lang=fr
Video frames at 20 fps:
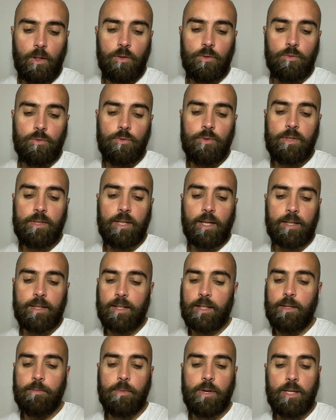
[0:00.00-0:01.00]
d'une
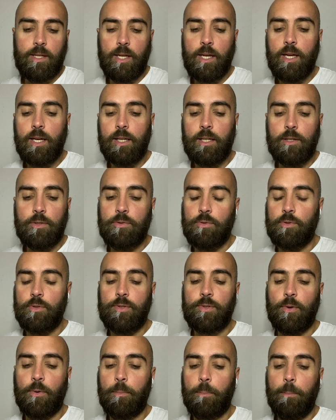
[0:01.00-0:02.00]
certaine manière, il se
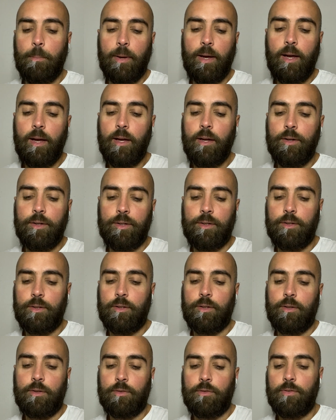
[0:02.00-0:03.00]
sent pas. Euh,
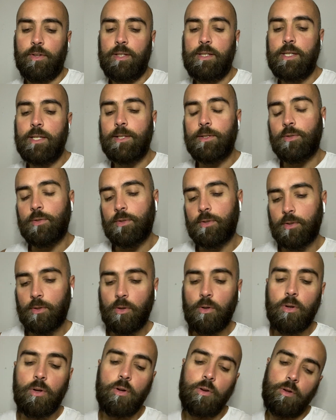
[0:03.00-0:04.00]
en fait, il se sent,
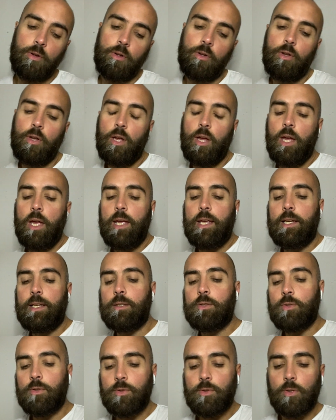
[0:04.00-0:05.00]
euh, il
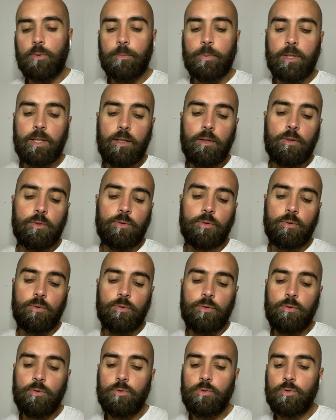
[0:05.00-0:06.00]
se sent pris entre
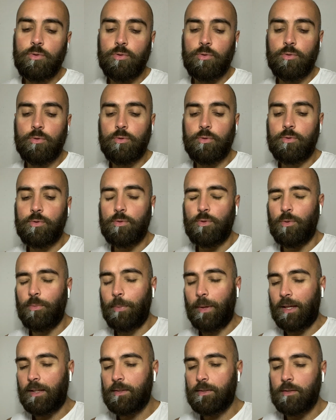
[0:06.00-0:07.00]
deux choses, deux
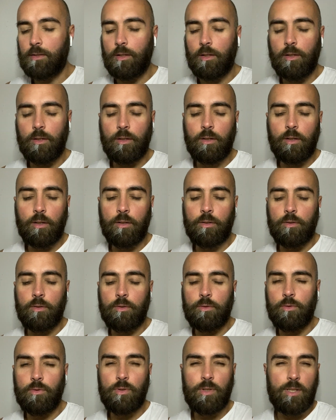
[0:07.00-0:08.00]
personnes,
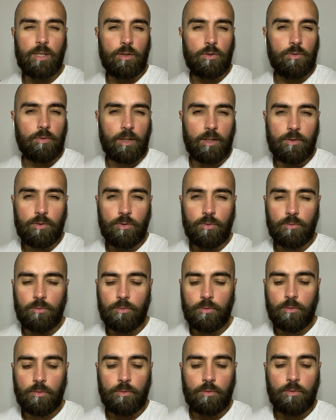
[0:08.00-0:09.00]
deux
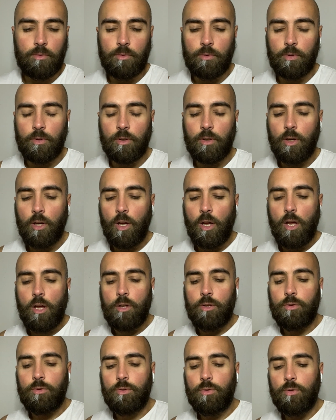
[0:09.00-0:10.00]
situations,
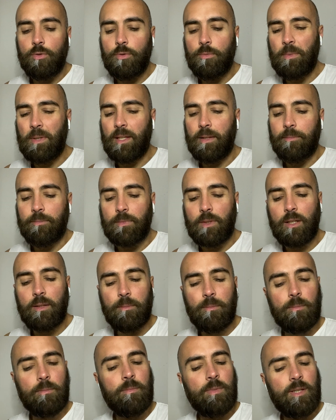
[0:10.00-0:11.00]
deux. Mais
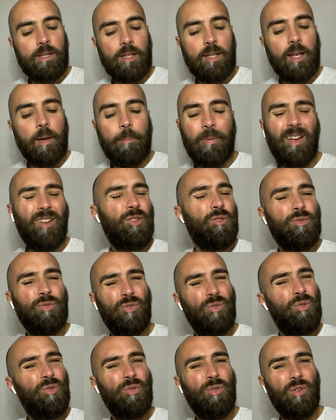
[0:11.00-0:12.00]
il n'y a pas que
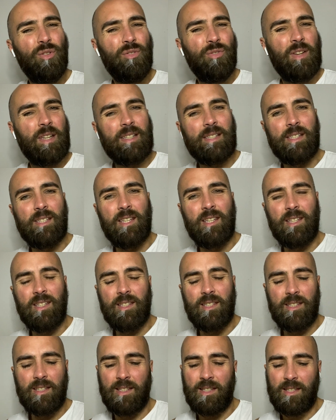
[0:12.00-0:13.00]
deux en fait.
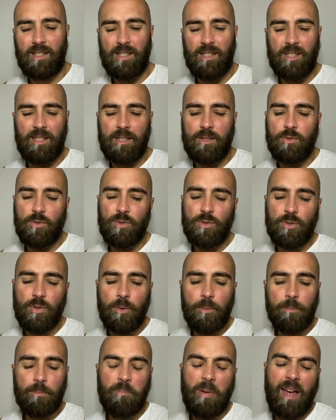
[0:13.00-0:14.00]
Il, se
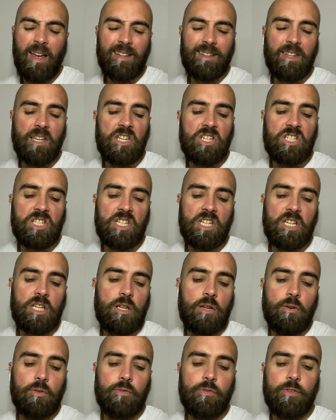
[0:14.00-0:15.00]
sent partagé
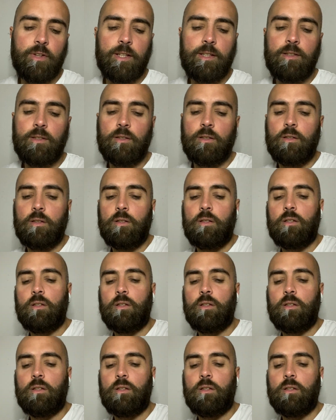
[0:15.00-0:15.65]
en fait. Euh,